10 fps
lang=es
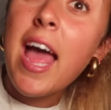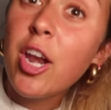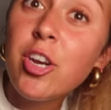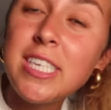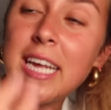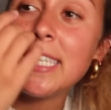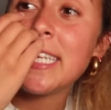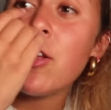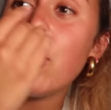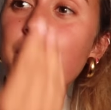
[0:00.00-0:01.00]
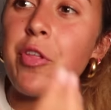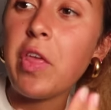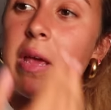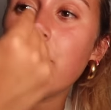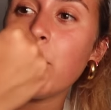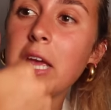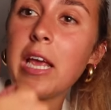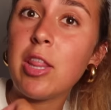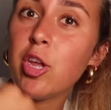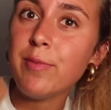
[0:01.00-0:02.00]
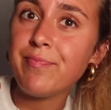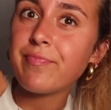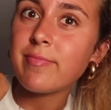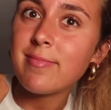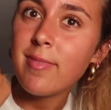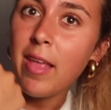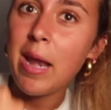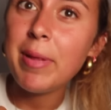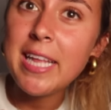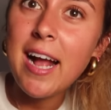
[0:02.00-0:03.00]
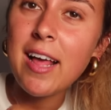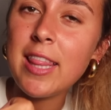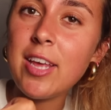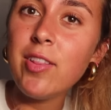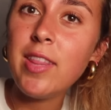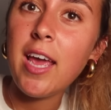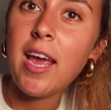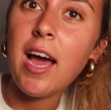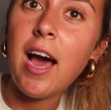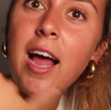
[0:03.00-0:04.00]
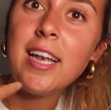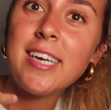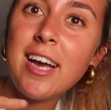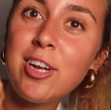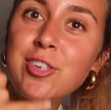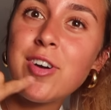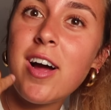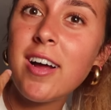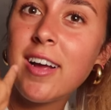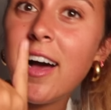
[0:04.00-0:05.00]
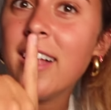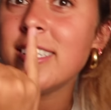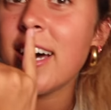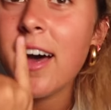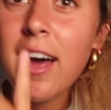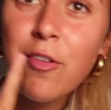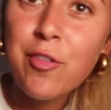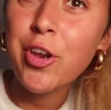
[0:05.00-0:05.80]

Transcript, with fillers: No sé, es que yo lo conocí porque hizo la mítica canción de I'll die drunk, I'll die for